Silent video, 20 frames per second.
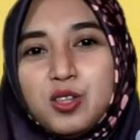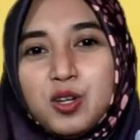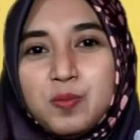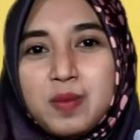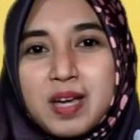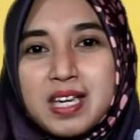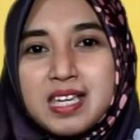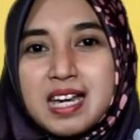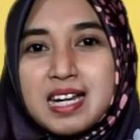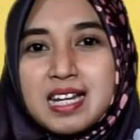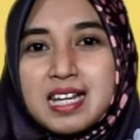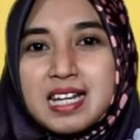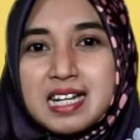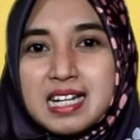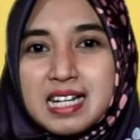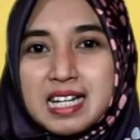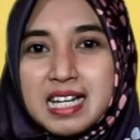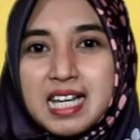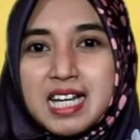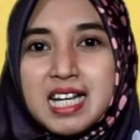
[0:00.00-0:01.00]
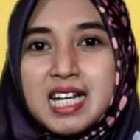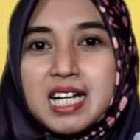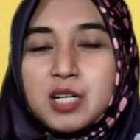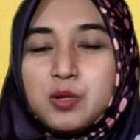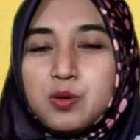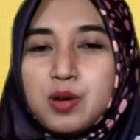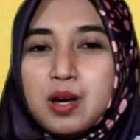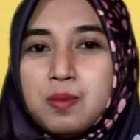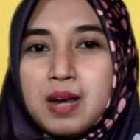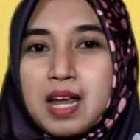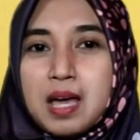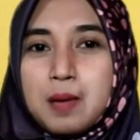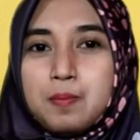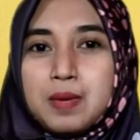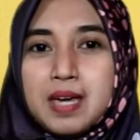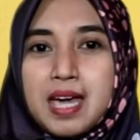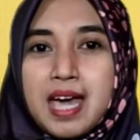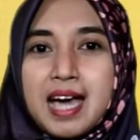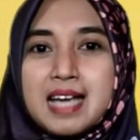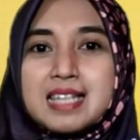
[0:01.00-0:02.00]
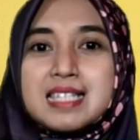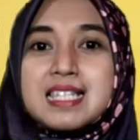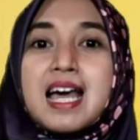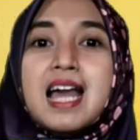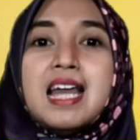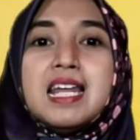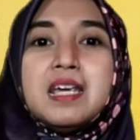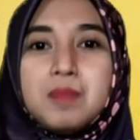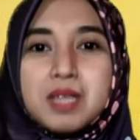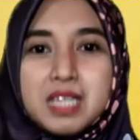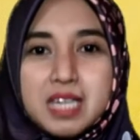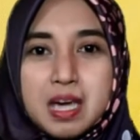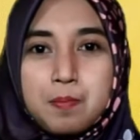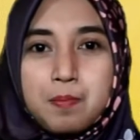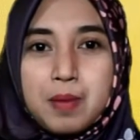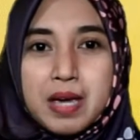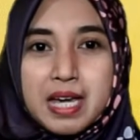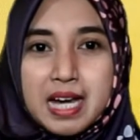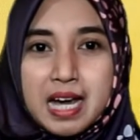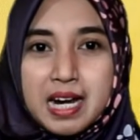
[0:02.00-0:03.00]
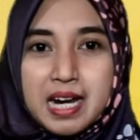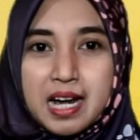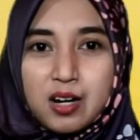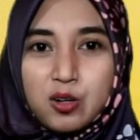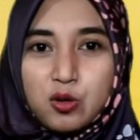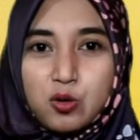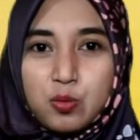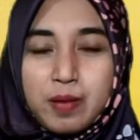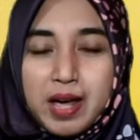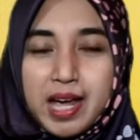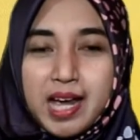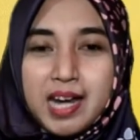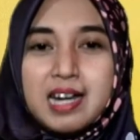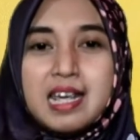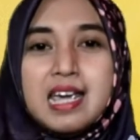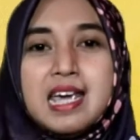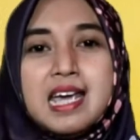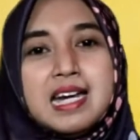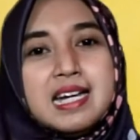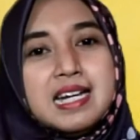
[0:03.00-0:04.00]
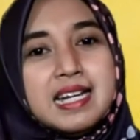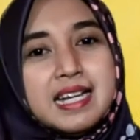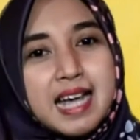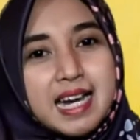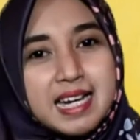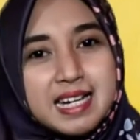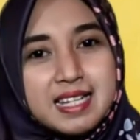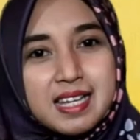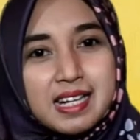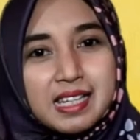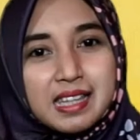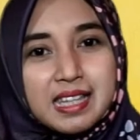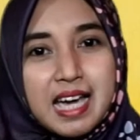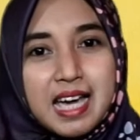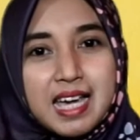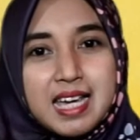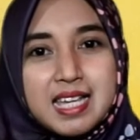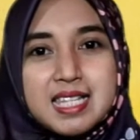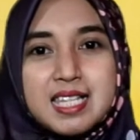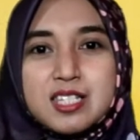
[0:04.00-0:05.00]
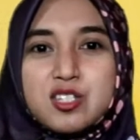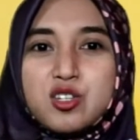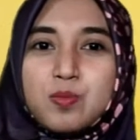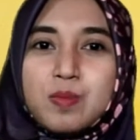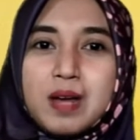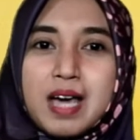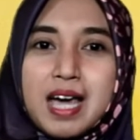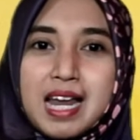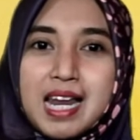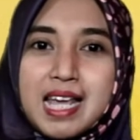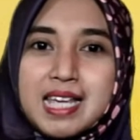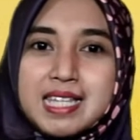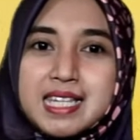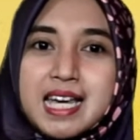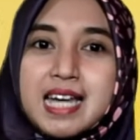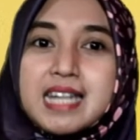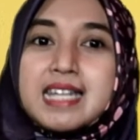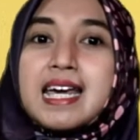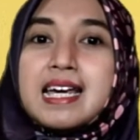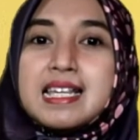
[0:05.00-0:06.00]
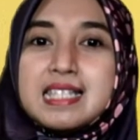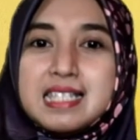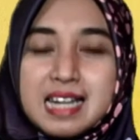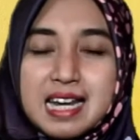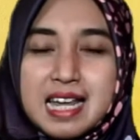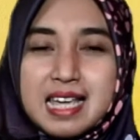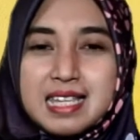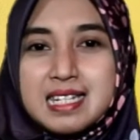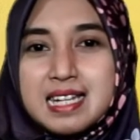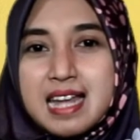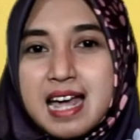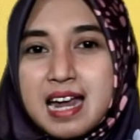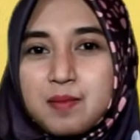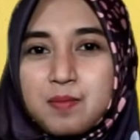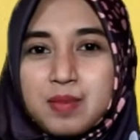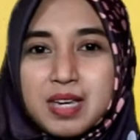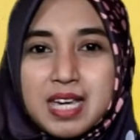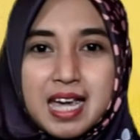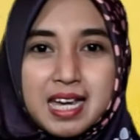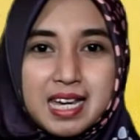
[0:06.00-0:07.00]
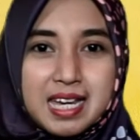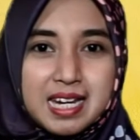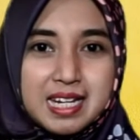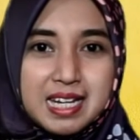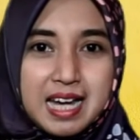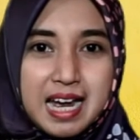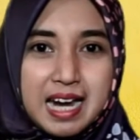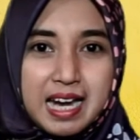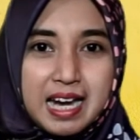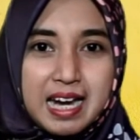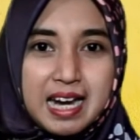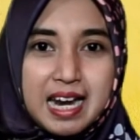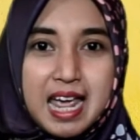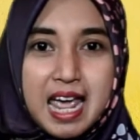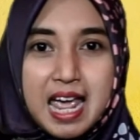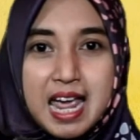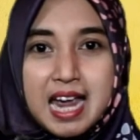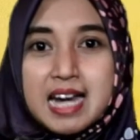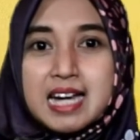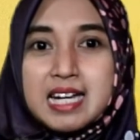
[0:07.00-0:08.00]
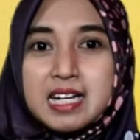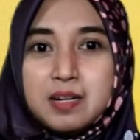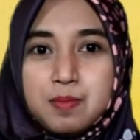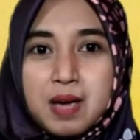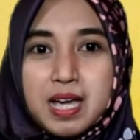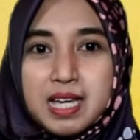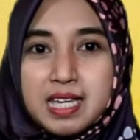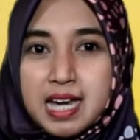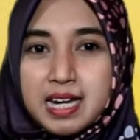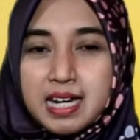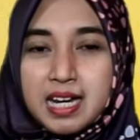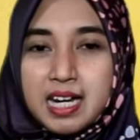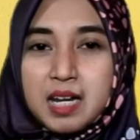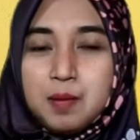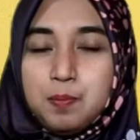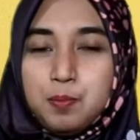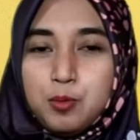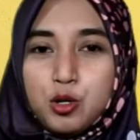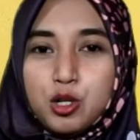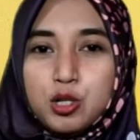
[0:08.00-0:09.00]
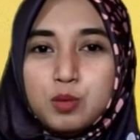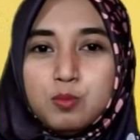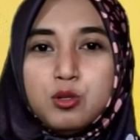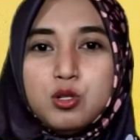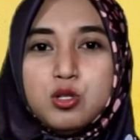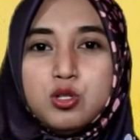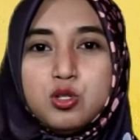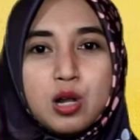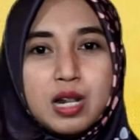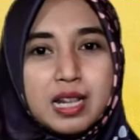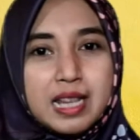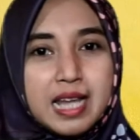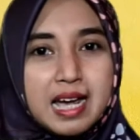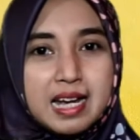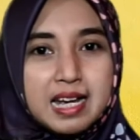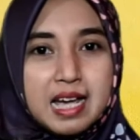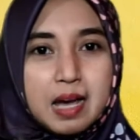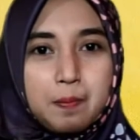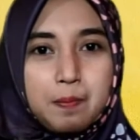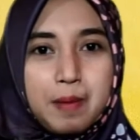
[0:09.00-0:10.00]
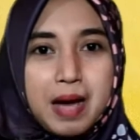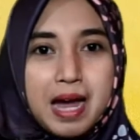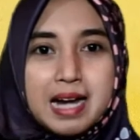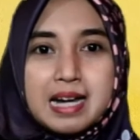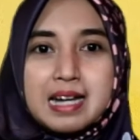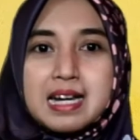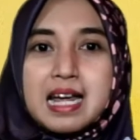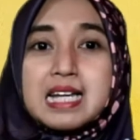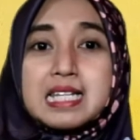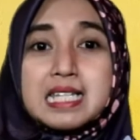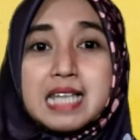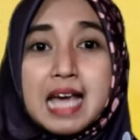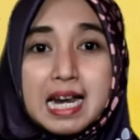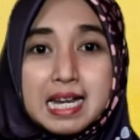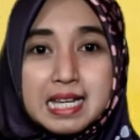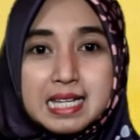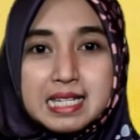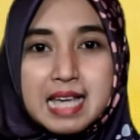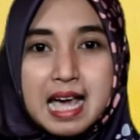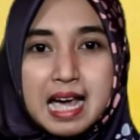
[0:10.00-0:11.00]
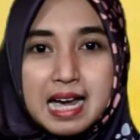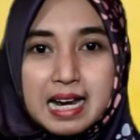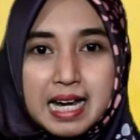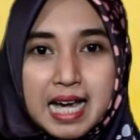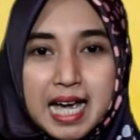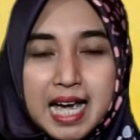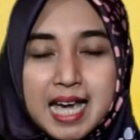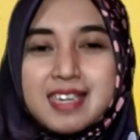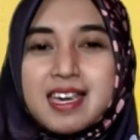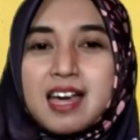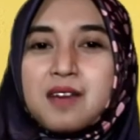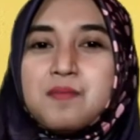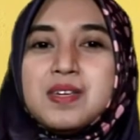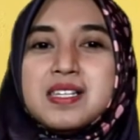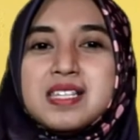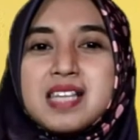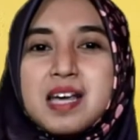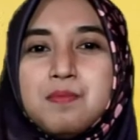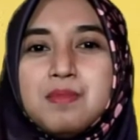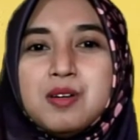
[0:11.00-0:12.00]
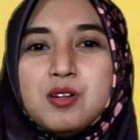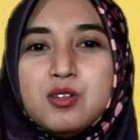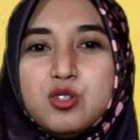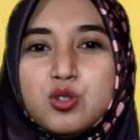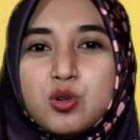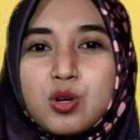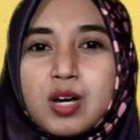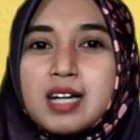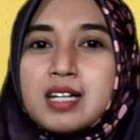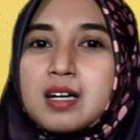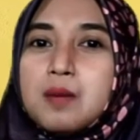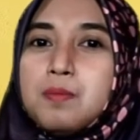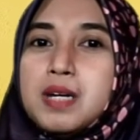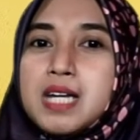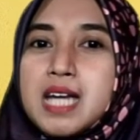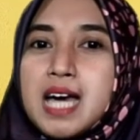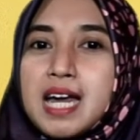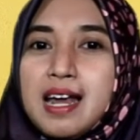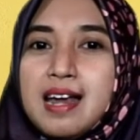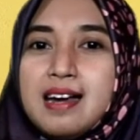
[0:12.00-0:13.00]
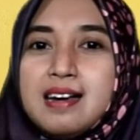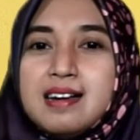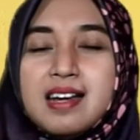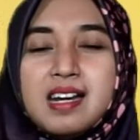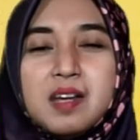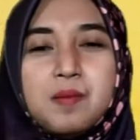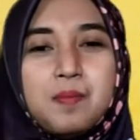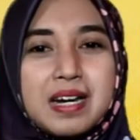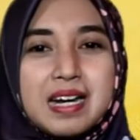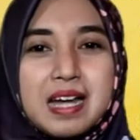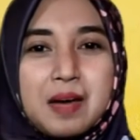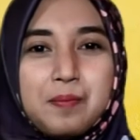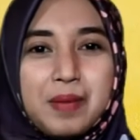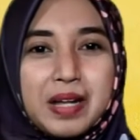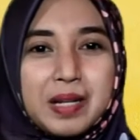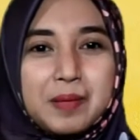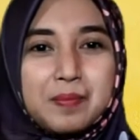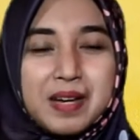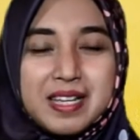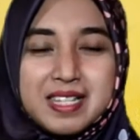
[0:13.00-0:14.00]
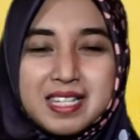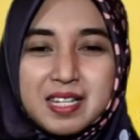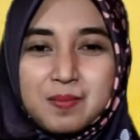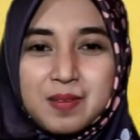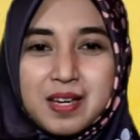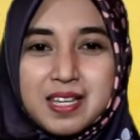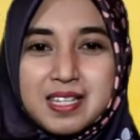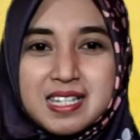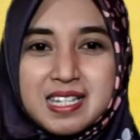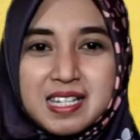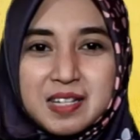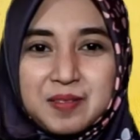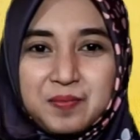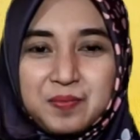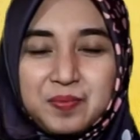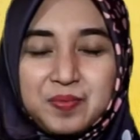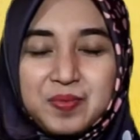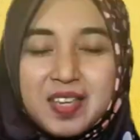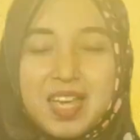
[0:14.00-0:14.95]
struktur bagian ini, kedua belah pihak saling menyampaikan argumen dengan disertai sejumlah alasan yang jelas dan meyakinkan. Di bagian ini pun muncul tanggapan dan saling sanggah yang bisa menunjukkan kebenaran dari pendapat masing-masing.